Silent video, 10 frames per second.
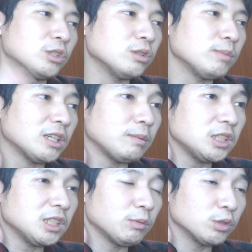ちょっとまあ寂
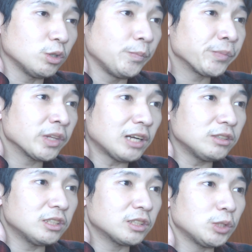しさはもちろんあ
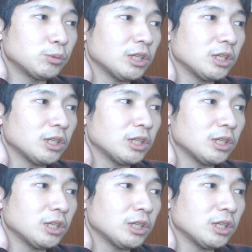るんですけども、